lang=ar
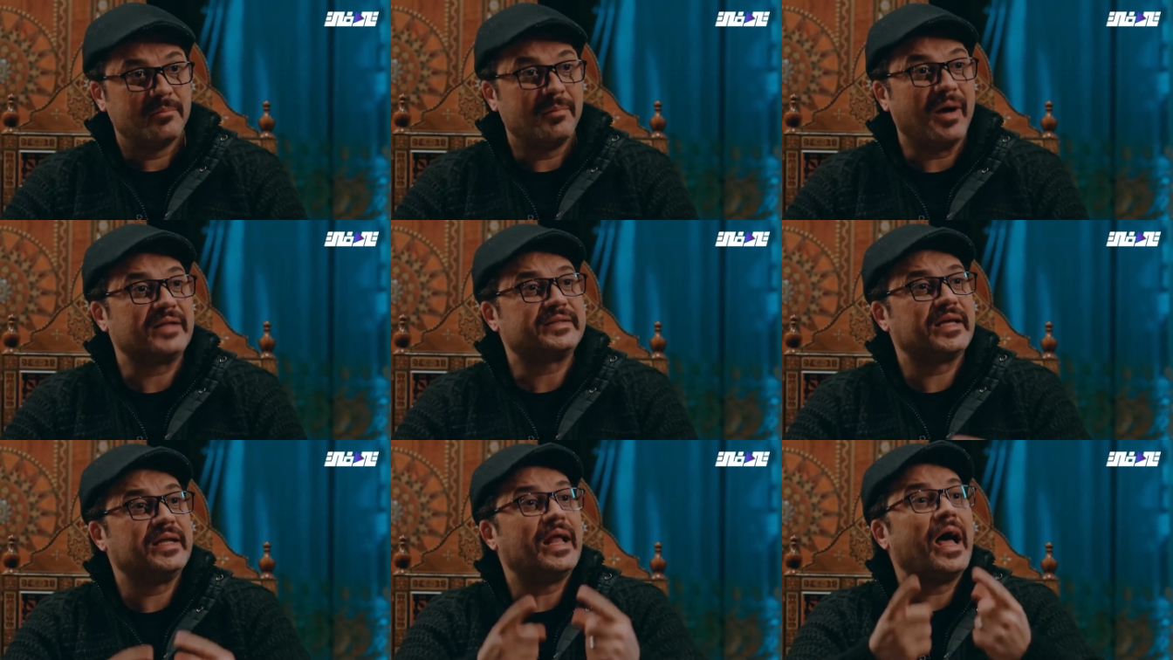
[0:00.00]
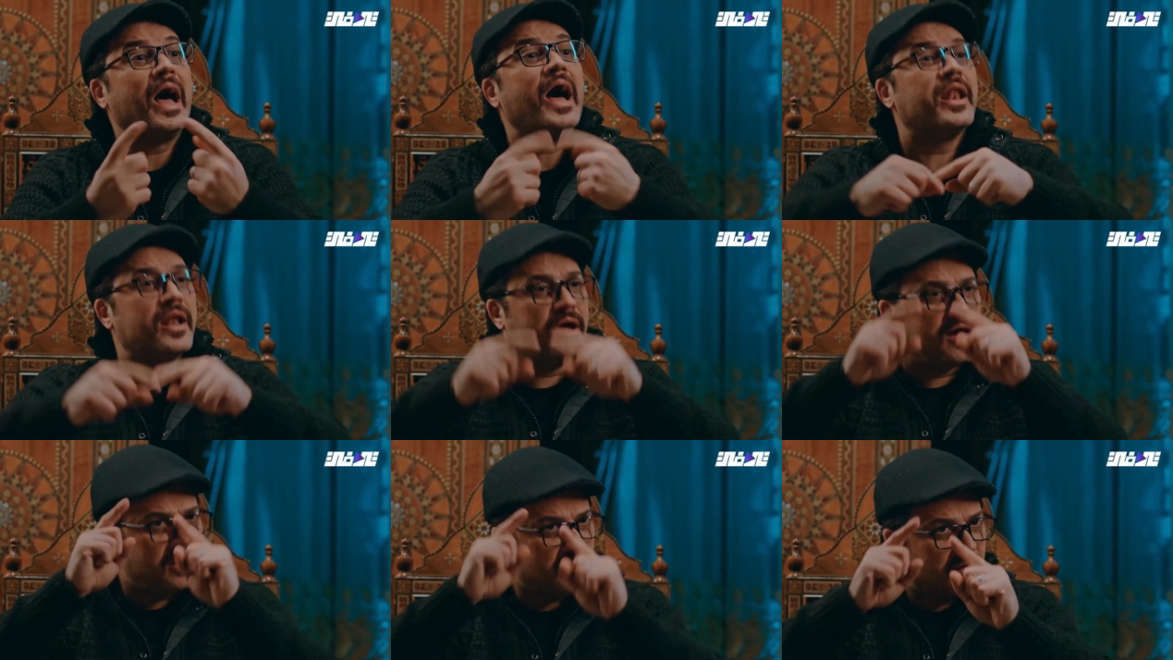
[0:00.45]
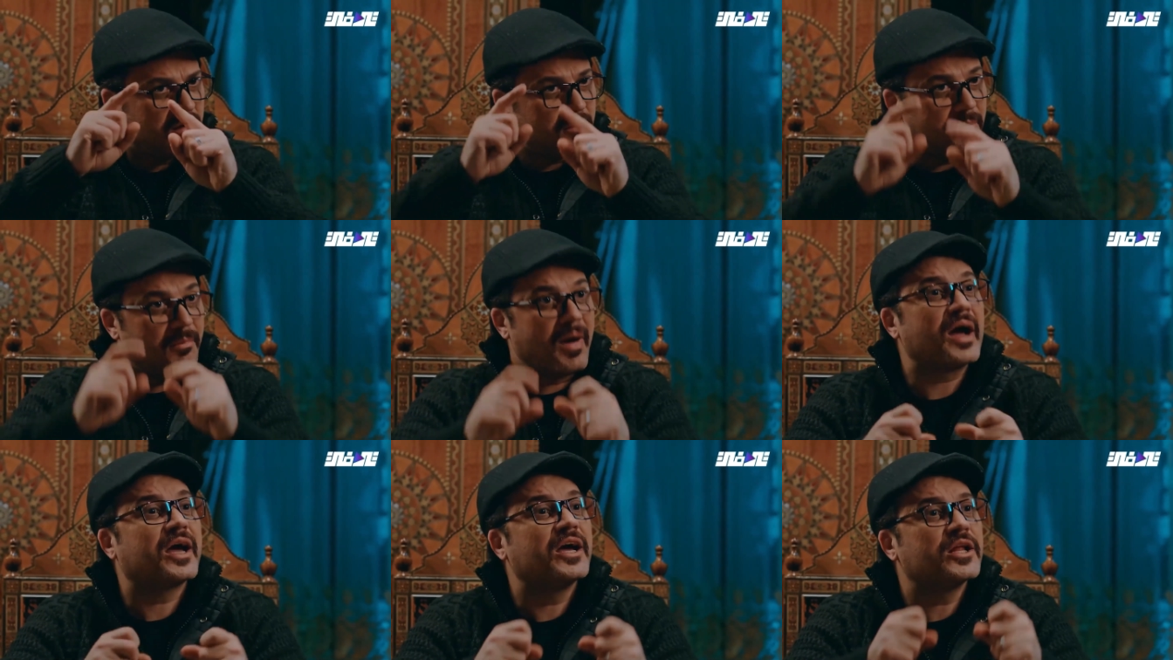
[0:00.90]
بعدين انا
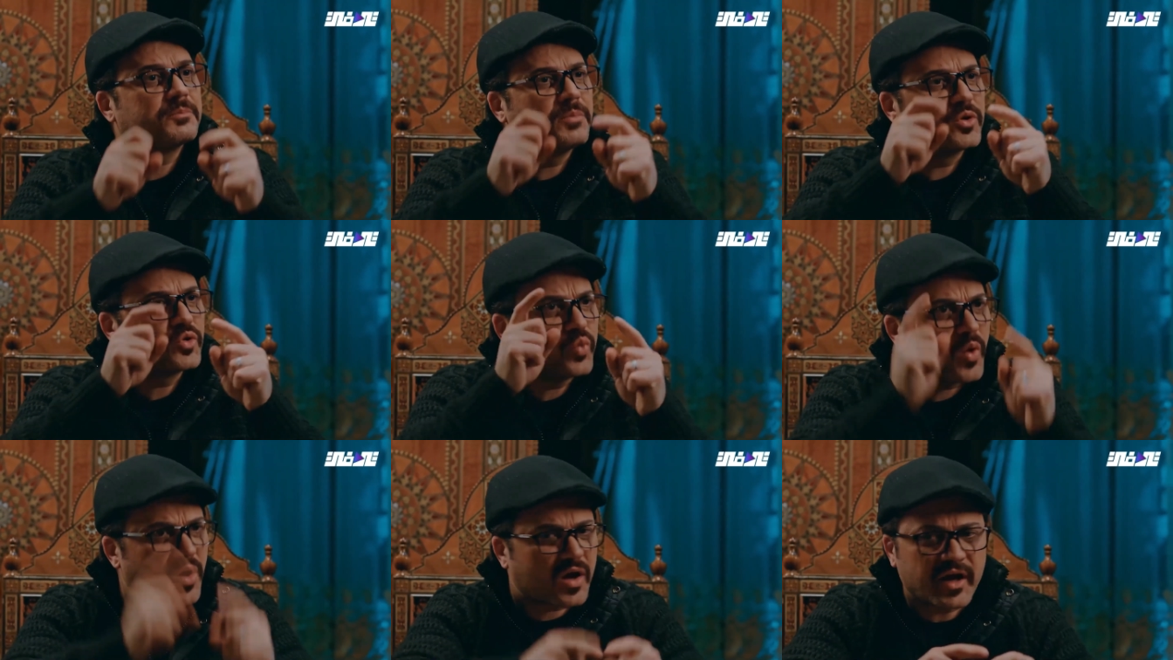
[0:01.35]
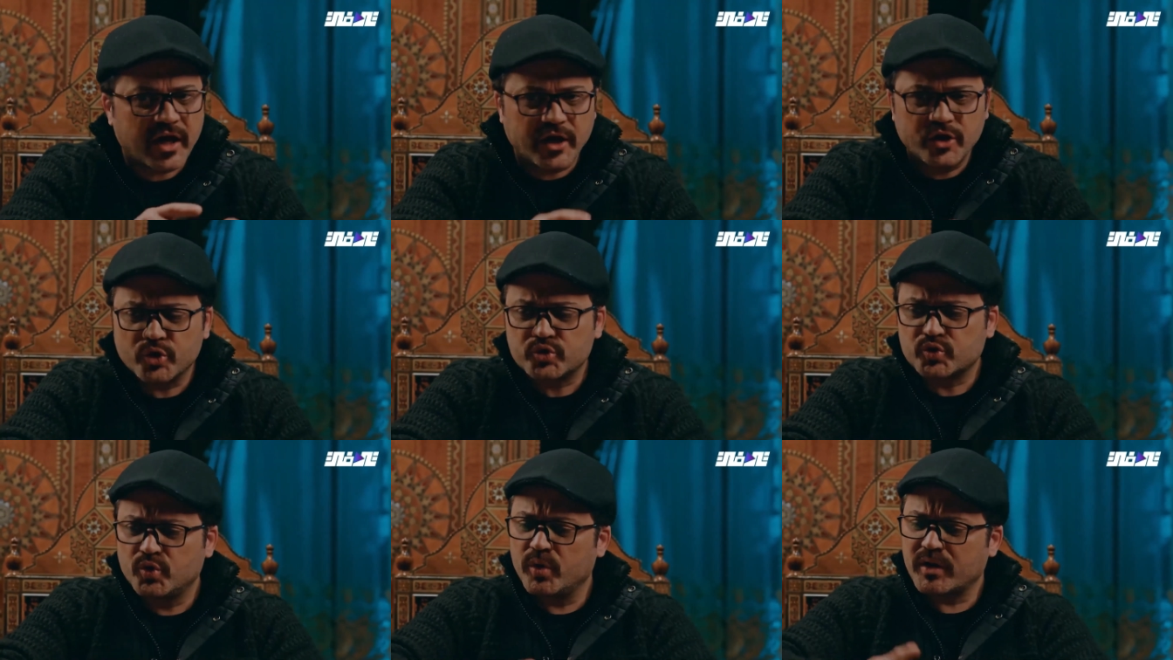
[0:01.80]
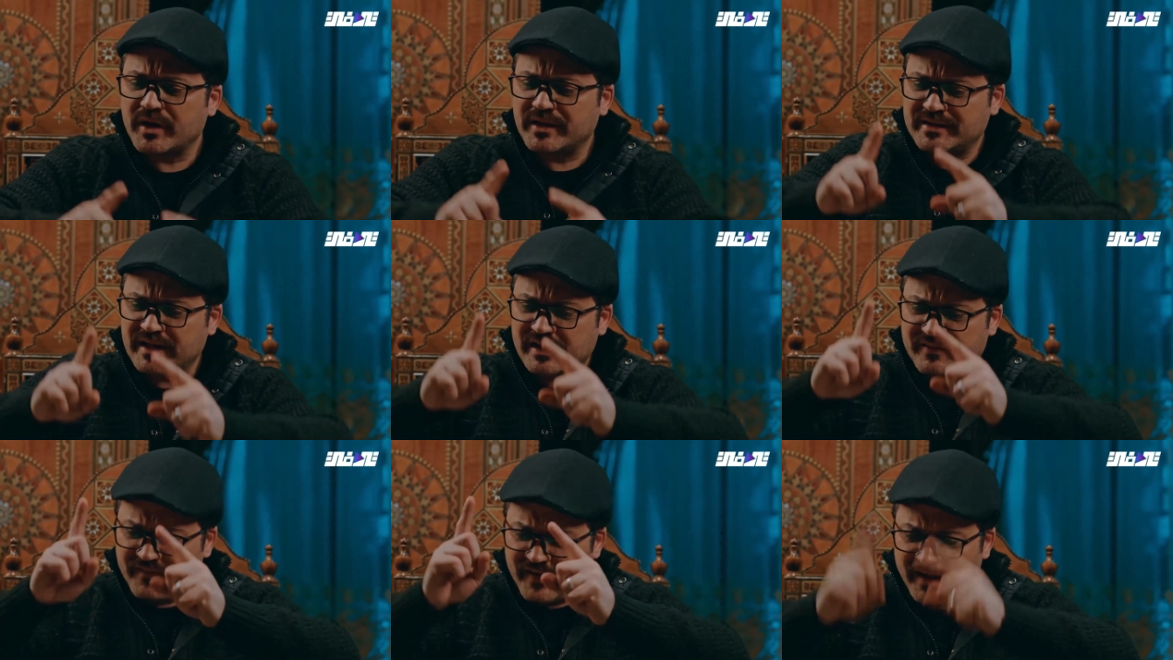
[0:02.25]
ما كنت بتوقع انه تكون
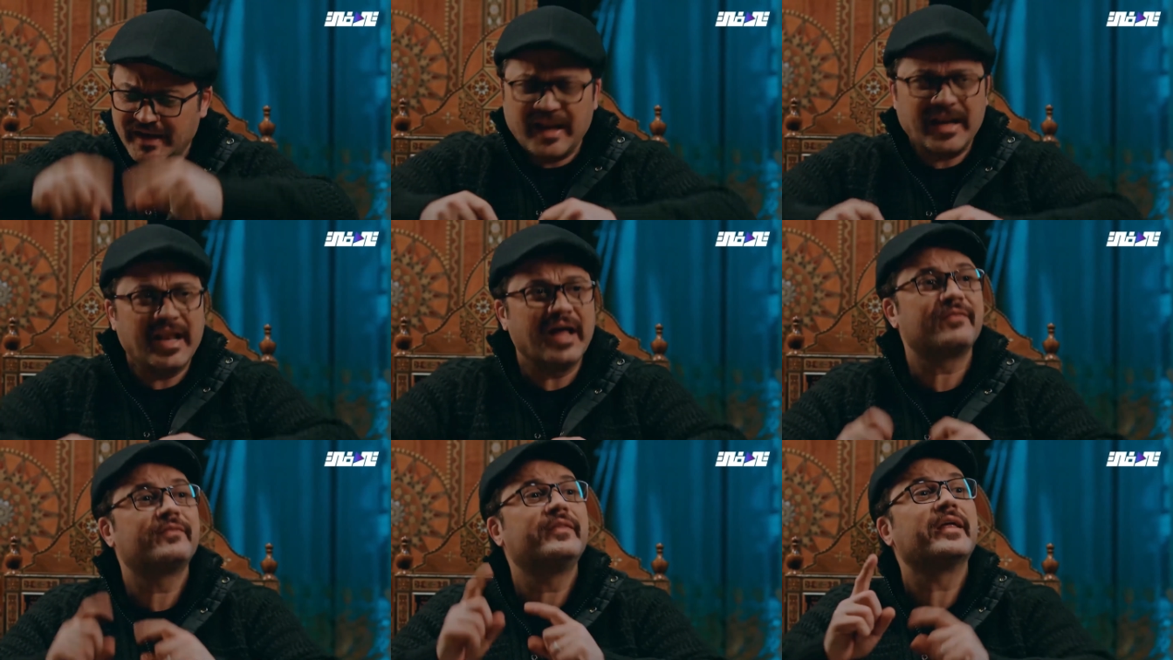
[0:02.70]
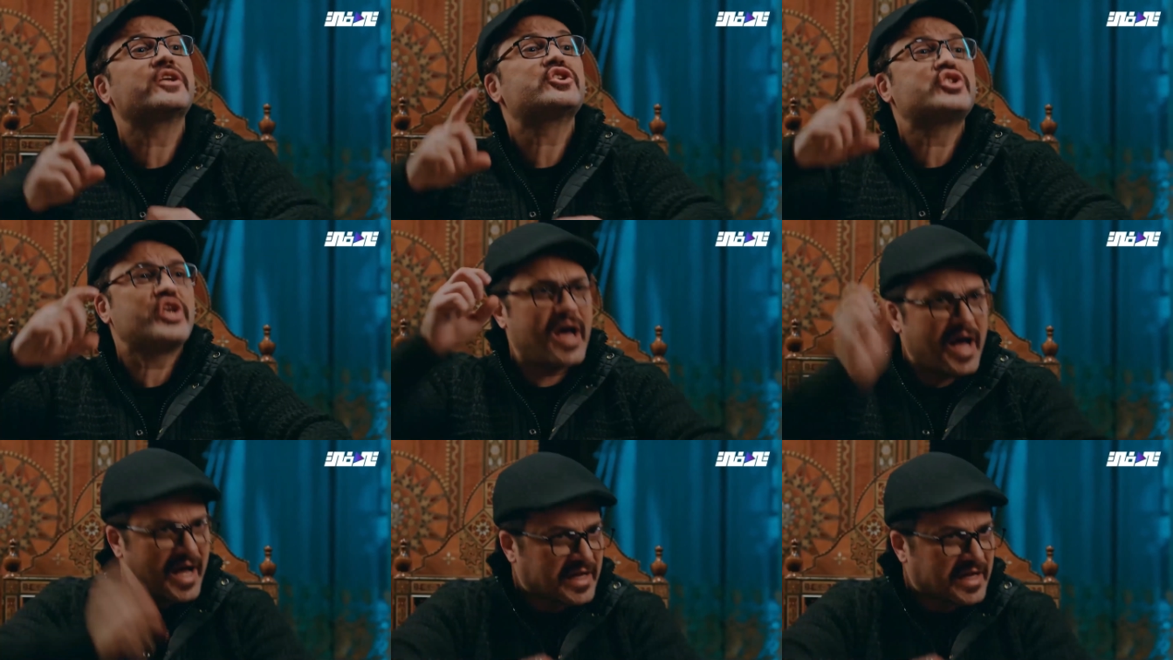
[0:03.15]
رده فعلها لهالدرجه